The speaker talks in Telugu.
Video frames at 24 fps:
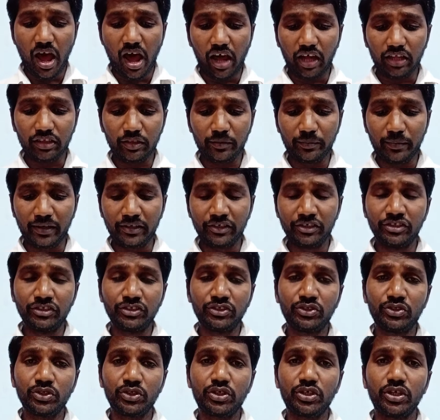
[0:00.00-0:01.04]
అతను మన
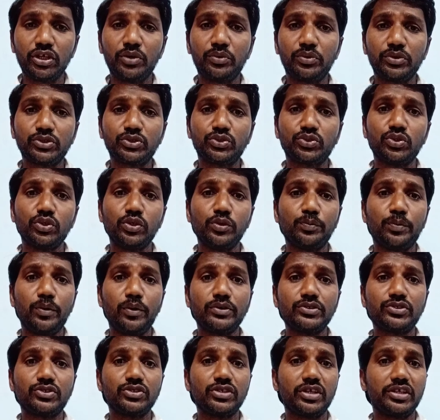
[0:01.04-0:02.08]
ఇంటికి వస్తూ
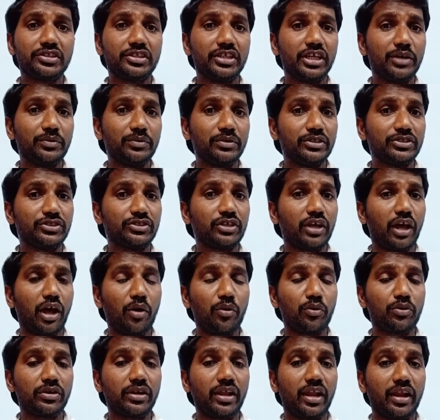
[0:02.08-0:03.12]
పోచున్న దేవుని
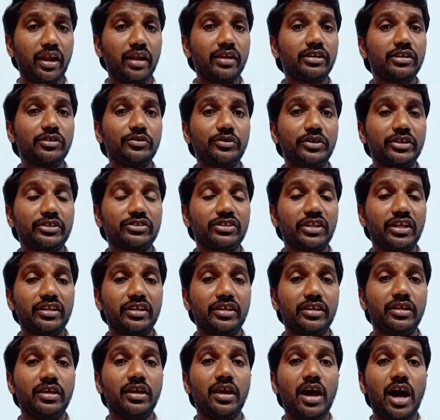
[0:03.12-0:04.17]
సేవకుడు ఎలాంటి వ్యక్తి
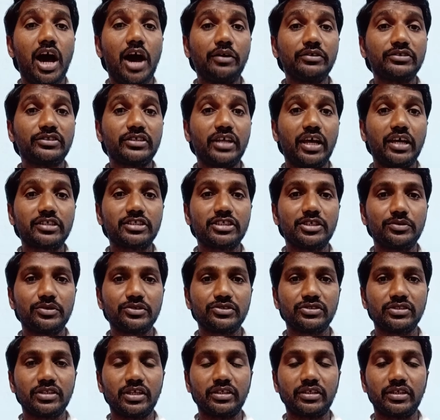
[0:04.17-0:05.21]
అని ఆమె సాక్ష్యం
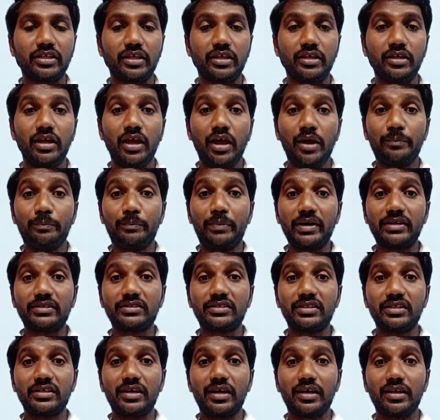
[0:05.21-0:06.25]
ఇస్తుందంటే
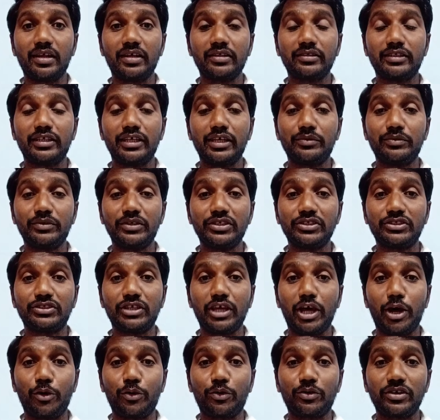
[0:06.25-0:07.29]
భక్తి గల దేవుని
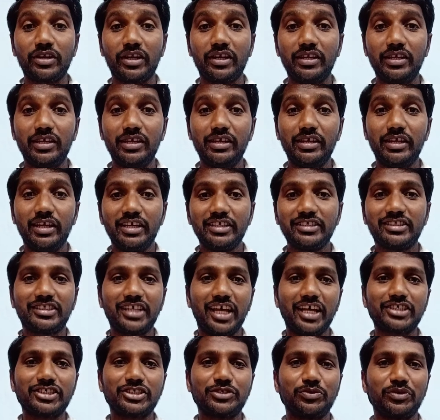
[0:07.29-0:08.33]
సేవకుడని
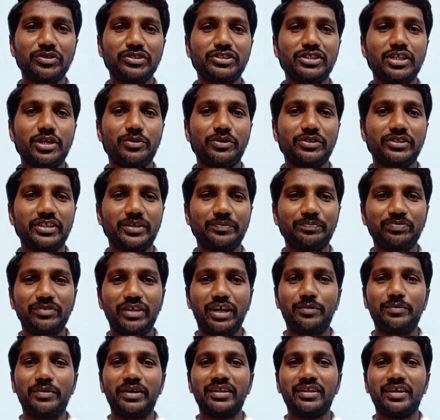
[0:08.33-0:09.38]
సాక్ష్యం ఇస్తా ఉంది
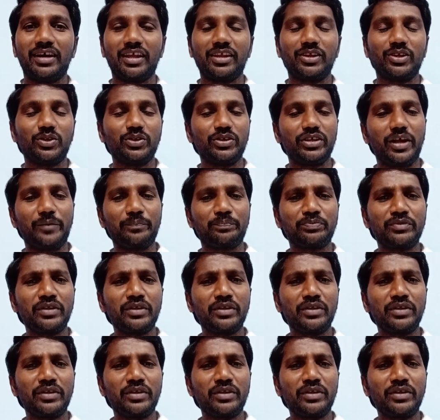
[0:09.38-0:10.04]
అమ్మాయిని హలోయ